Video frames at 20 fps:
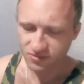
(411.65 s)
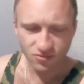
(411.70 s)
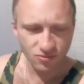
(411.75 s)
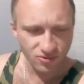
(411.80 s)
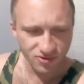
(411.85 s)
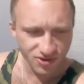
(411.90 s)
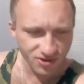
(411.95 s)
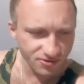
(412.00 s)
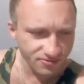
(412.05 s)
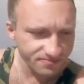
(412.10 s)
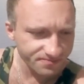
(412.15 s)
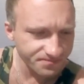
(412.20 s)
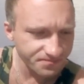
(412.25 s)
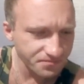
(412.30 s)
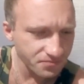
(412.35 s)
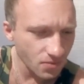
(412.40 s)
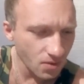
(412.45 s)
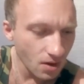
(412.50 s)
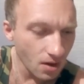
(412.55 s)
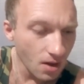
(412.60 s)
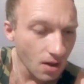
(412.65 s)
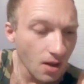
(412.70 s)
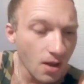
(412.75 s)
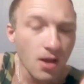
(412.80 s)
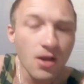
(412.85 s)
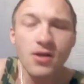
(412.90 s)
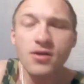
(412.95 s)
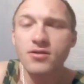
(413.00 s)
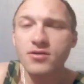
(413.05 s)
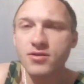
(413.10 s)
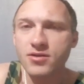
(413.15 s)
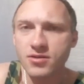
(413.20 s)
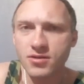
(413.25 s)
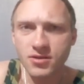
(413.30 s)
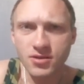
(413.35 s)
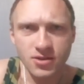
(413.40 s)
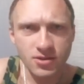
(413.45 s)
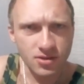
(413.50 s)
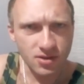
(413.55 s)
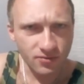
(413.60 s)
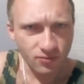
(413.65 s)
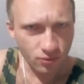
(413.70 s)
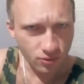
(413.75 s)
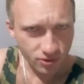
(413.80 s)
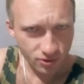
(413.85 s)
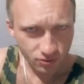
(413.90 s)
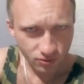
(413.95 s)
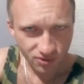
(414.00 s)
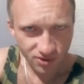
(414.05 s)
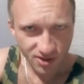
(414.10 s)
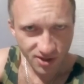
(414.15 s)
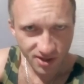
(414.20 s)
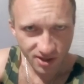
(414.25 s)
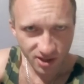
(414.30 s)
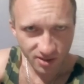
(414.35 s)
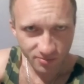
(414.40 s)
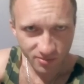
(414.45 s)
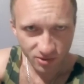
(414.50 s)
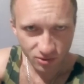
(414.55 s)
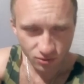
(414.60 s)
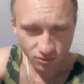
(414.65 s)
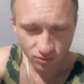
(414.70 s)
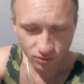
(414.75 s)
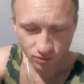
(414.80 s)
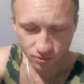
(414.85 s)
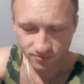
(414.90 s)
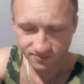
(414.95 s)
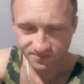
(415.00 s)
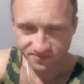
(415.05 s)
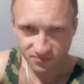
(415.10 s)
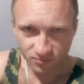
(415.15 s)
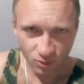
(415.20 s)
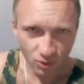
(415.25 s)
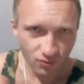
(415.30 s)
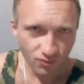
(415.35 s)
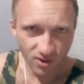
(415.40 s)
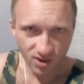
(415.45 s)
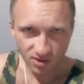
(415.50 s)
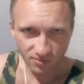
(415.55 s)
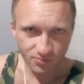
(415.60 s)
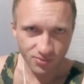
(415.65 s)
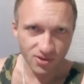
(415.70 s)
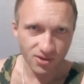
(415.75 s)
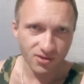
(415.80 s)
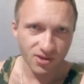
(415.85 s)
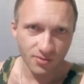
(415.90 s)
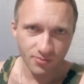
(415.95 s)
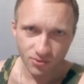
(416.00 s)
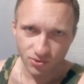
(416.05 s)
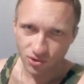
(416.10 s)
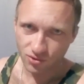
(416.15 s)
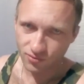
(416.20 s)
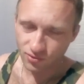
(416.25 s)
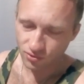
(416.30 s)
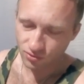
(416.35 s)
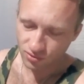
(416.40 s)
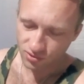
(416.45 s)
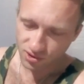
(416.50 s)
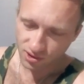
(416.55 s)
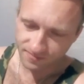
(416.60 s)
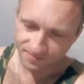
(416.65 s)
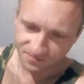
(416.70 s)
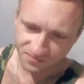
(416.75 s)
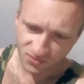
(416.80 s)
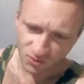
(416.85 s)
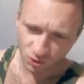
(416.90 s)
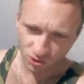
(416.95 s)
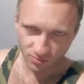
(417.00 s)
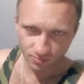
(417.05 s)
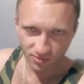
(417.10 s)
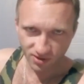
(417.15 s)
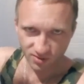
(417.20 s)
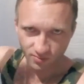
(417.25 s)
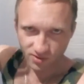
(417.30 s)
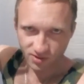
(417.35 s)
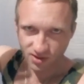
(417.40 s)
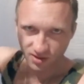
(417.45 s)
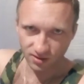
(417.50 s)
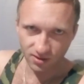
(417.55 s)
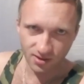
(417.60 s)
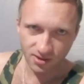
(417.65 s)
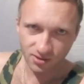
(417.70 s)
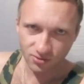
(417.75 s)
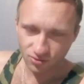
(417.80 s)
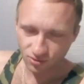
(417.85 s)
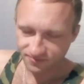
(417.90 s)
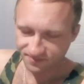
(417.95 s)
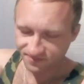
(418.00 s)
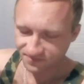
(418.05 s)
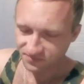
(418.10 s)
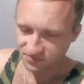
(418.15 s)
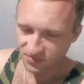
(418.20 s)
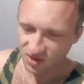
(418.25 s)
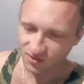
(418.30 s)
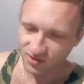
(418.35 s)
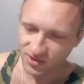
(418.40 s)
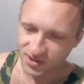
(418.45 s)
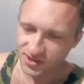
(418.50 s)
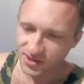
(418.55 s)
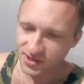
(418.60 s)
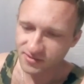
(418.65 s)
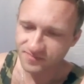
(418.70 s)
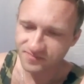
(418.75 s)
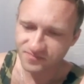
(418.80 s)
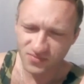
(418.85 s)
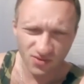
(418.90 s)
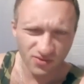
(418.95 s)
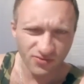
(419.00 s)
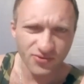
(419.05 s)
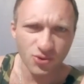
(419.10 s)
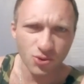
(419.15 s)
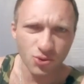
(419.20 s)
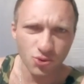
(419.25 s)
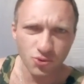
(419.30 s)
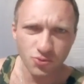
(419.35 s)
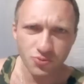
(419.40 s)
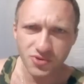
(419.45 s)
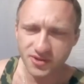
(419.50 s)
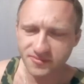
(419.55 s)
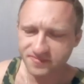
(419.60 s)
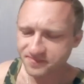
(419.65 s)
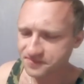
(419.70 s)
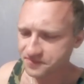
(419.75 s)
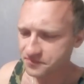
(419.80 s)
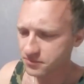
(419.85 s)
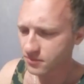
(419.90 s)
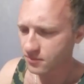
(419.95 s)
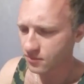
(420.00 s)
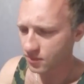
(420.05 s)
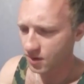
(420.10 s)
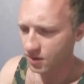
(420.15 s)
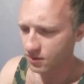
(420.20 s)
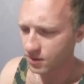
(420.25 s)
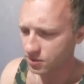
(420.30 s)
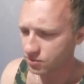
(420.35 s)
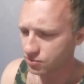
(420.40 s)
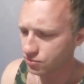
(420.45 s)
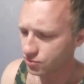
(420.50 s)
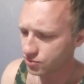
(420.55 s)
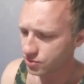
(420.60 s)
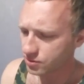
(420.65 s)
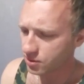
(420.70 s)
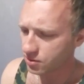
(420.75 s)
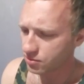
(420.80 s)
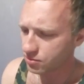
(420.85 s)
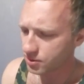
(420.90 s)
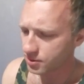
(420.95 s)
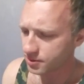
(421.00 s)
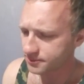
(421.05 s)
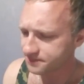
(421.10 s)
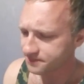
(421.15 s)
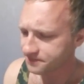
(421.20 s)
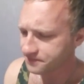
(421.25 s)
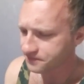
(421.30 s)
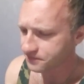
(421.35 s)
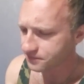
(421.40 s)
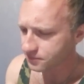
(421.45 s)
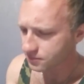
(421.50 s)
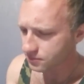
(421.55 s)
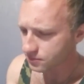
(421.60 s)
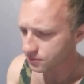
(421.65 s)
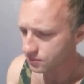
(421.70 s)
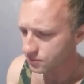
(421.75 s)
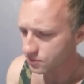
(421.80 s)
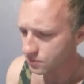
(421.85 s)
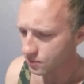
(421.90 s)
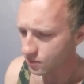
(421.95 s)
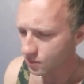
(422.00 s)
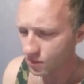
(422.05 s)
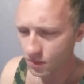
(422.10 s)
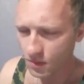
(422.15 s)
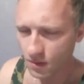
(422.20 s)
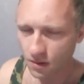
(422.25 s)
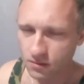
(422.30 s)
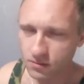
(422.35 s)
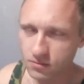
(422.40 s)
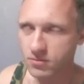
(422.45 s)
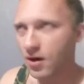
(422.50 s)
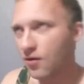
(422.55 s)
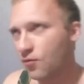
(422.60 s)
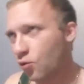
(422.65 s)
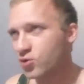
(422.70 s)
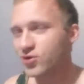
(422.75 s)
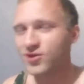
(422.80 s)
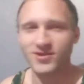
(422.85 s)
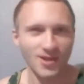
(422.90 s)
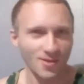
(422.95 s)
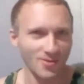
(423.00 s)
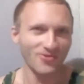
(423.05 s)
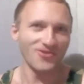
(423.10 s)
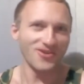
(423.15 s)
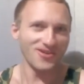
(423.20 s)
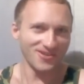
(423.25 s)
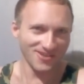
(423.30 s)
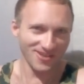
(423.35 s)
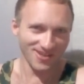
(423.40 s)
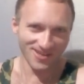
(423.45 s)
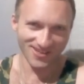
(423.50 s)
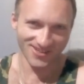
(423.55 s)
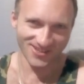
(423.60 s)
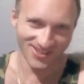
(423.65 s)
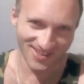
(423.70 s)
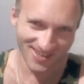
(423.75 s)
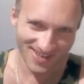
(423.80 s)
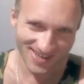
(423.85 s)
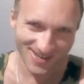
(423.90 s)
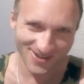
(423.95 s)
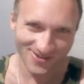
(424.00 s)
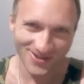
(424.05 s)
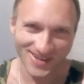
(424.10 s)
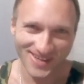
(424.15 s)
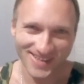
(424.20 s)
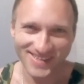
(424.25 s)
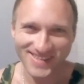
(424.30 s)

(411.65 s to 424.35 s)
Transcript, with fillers: Очень из того, что я рекомендую, буквально перед записью видоса, тоже просмотрел ленту новостей в Ютубе, наткнулся на ролик того же самого Эльдара Джарахова